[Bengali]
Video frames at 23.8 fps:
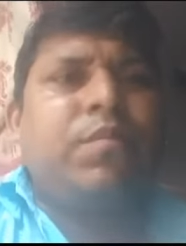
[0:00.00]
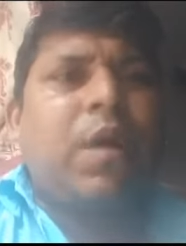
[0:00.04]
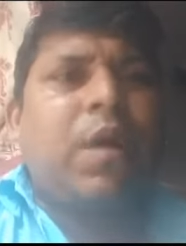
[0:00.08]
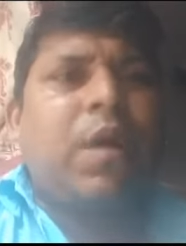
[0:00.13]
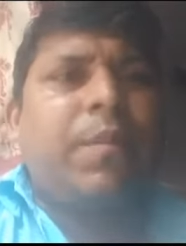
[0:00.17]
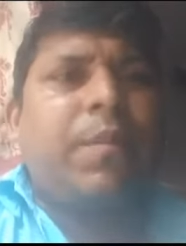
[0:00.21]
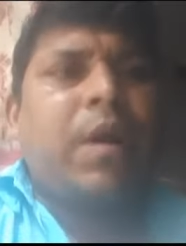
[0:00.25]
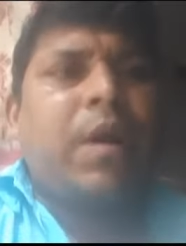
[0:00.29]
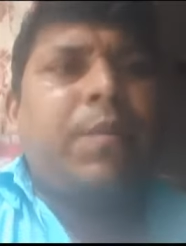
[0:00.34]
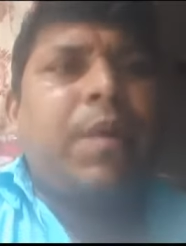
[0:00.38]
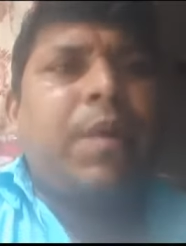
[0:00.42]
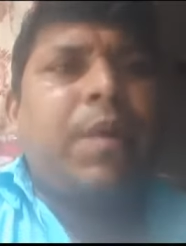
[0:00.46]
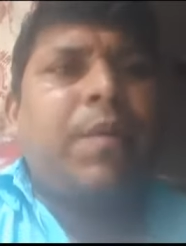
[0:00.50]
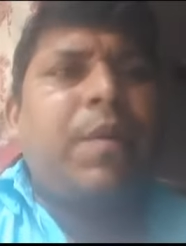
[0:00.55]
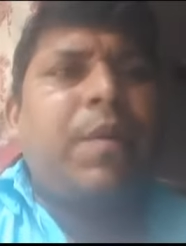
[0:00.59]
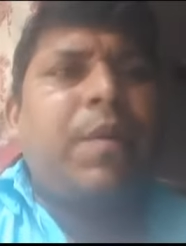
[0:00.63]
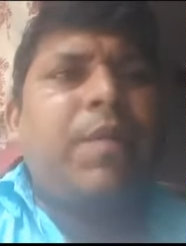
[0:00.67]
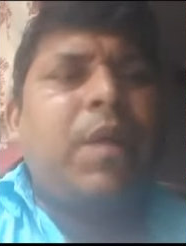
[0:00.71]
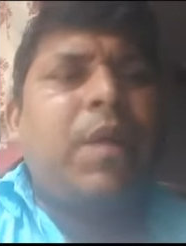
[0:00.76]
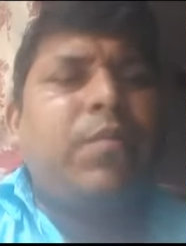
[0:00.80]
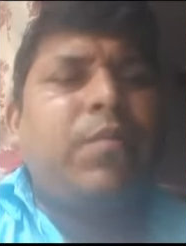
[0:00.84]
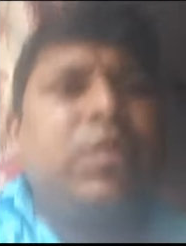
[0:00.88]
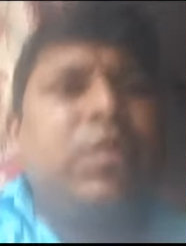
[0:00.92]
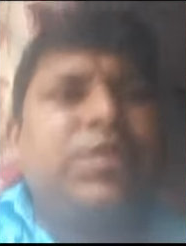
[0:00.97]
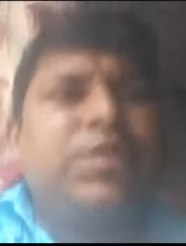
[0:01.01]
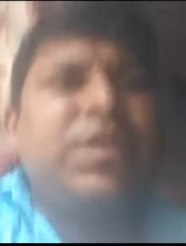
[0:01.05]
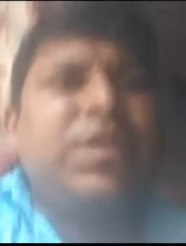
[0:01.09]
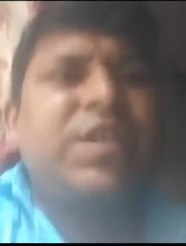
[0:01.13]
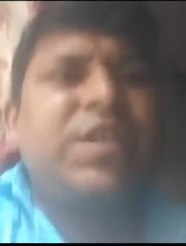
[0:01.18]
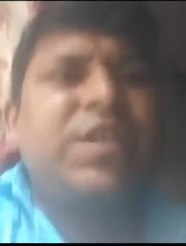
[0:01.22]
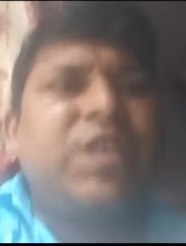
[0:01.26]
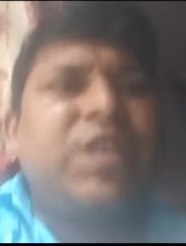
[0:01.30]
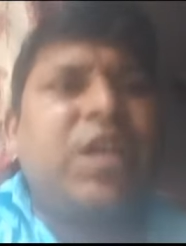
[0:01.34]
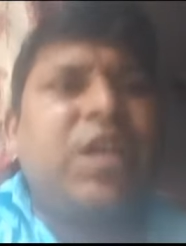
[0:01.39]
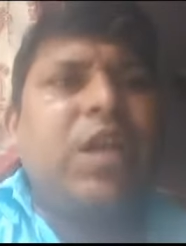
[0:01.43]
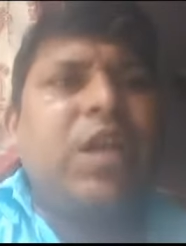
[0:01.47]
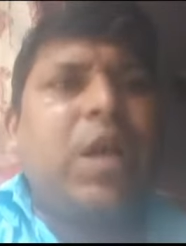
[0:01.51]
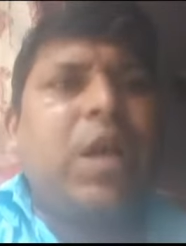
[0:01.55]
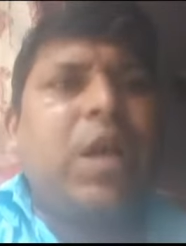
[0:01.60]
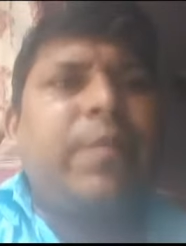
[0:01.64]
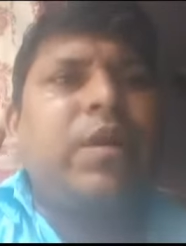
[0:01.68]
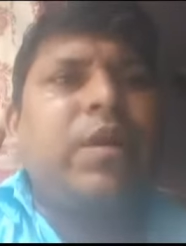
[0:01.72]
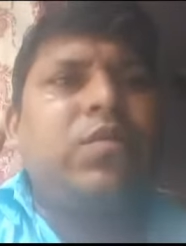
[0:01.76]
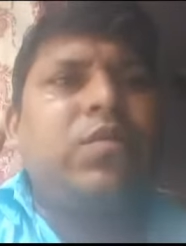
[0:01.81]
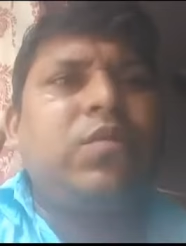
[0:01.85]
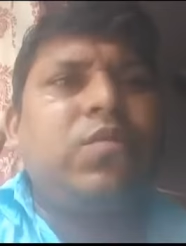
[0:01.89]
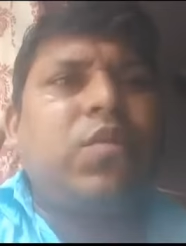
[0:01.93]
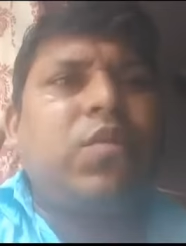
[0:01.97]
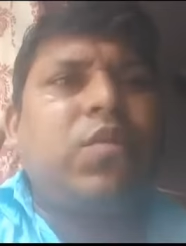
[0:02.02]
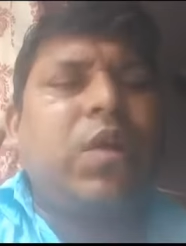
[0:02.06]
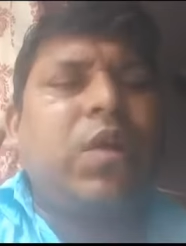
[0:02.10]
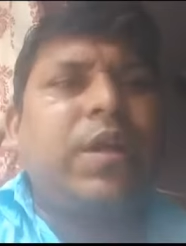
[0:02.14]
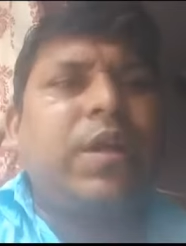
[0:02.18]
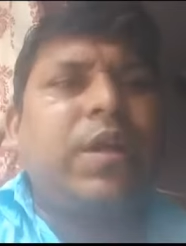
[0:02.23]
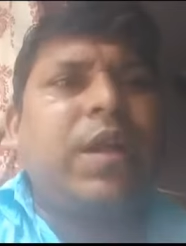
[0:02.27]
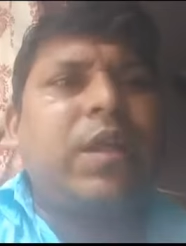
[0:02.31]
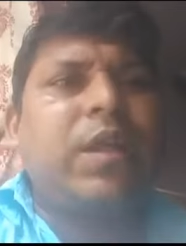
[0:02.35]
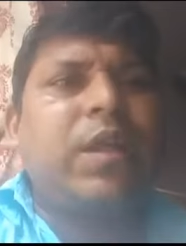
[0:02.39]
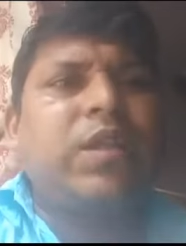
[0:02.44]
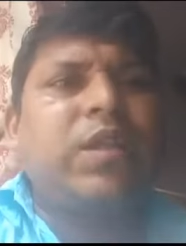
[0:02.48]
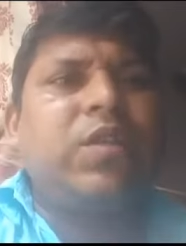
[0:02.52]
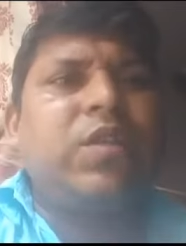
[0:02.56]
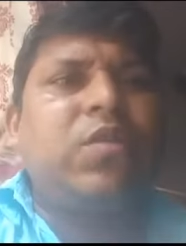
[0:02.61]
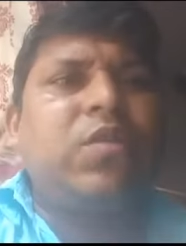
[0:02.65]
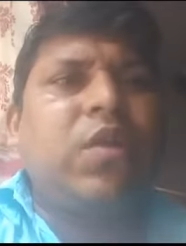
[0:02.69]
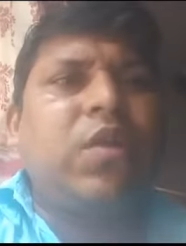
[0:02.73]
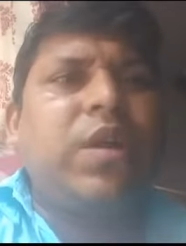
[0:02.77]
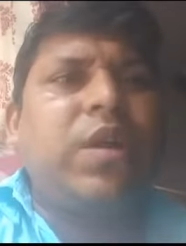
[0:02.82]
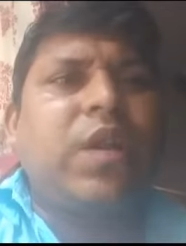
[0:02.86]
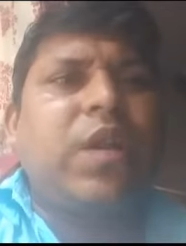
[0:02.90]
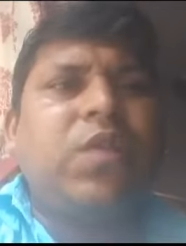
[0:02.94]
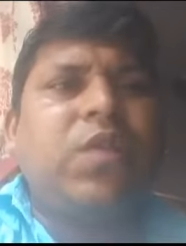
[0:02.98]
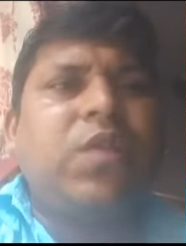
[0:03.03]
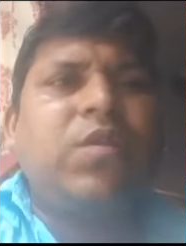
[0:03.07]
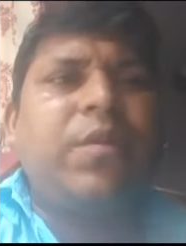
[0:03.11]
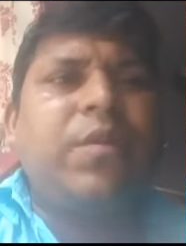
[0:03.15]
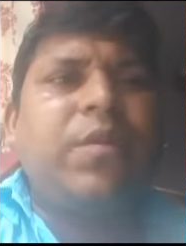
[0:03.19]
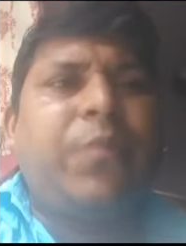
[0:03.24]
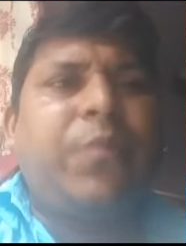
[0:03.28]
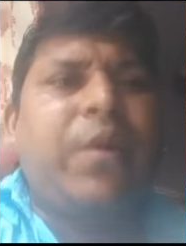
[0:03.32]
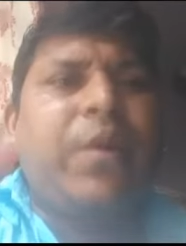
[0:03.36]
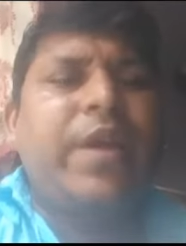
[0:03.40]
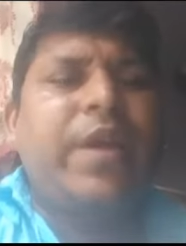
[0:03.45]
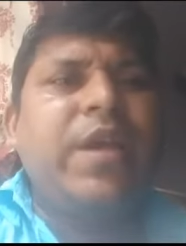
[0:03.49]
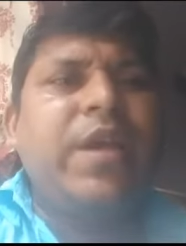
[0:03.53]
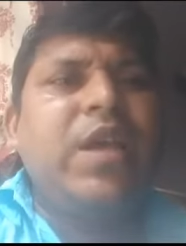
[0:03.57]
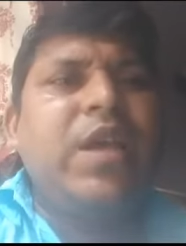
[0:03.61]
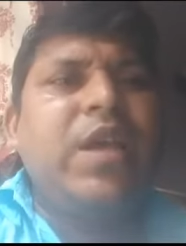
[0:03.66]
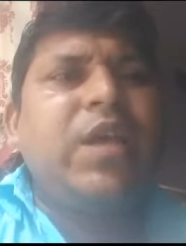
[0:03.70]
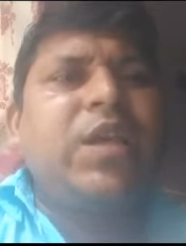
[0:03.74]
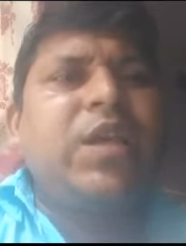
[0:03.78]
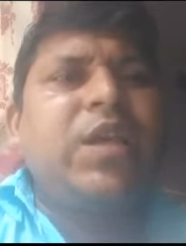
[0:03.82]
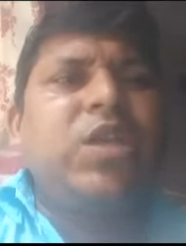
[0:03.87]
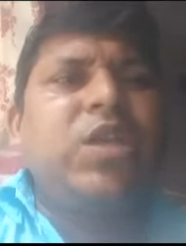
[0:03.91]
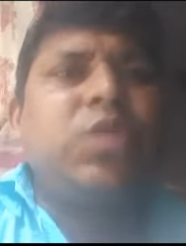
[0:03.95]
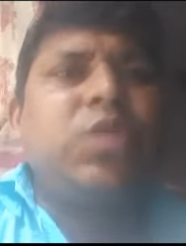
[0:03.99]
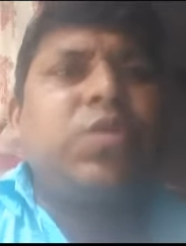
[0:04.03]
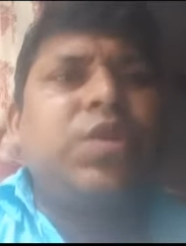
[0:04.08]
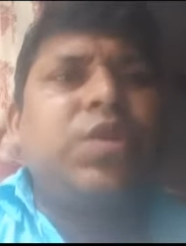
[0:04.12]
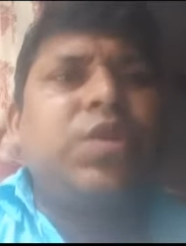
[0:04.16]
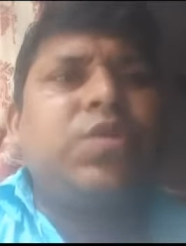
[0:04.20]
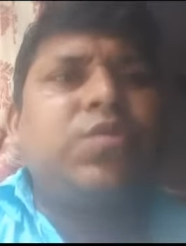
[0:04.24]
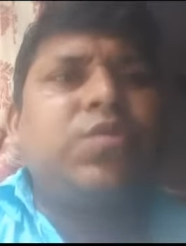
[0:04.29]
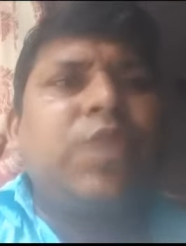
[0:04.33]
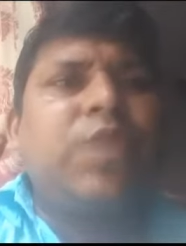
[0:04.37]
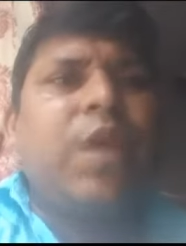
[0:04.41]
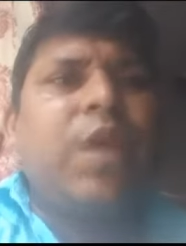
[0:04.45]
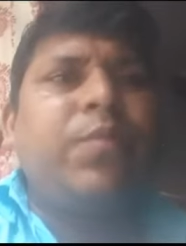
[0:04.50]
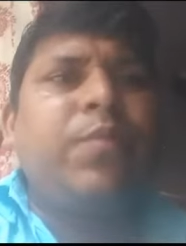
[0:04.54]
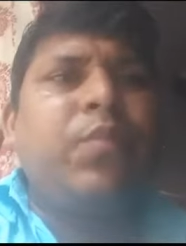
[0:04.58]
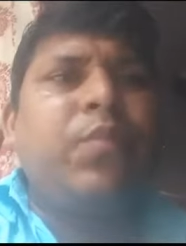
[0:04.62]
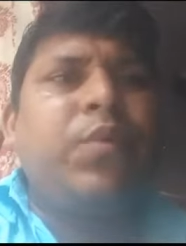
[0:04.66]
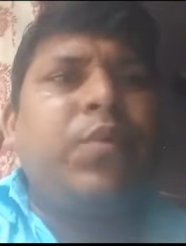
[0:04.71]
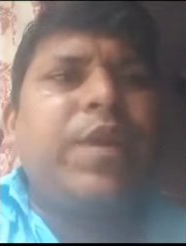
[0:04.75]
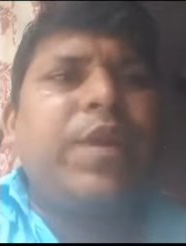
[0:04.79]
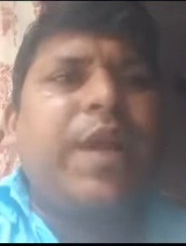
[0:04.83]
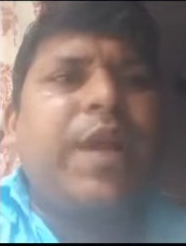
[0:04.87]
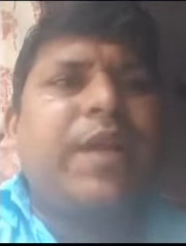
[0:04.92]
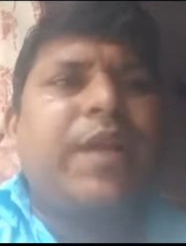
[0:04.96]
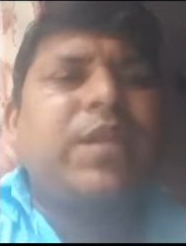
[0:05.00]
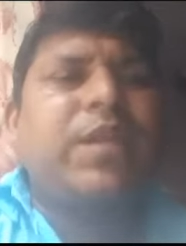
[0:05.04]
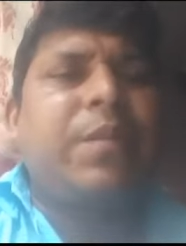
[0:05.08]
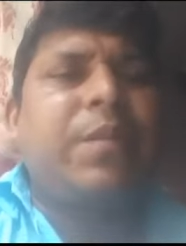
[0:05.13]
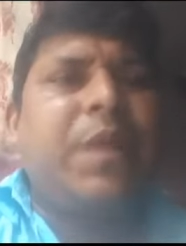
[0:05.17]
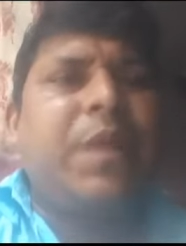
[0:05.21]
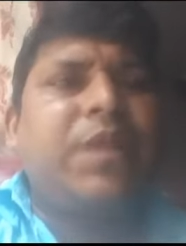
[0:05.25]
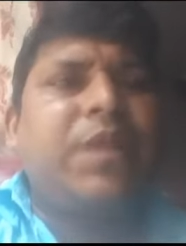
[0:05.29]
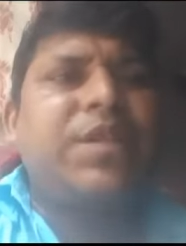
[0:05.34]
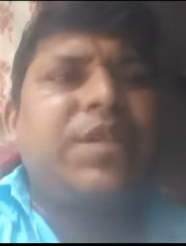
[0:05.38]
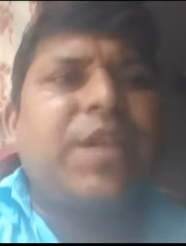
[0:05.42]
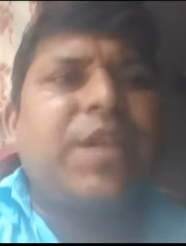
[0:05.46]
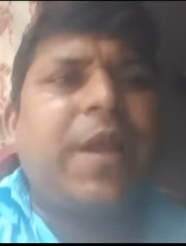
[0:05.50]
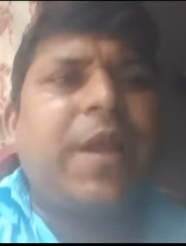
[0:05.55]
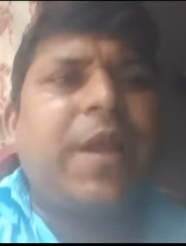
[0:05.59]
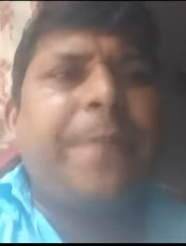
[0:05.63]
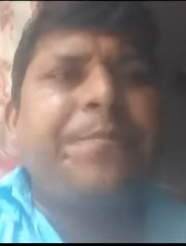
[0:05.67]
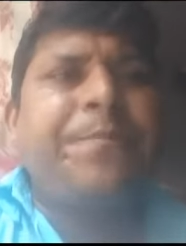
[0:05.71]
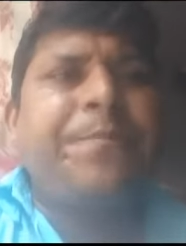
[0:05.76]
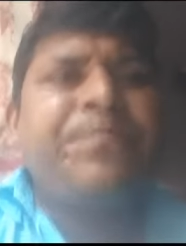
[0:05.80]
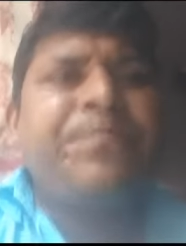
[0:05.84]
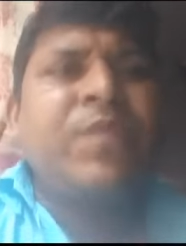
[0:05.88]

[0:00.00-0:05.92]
বাবা বাবা মা বলছে ছেলে আমার দু ঘন্টা তিন ঘন্টা ধরে পড়ে কিন্তু কিছুতেই মনে রাখতে পারছে না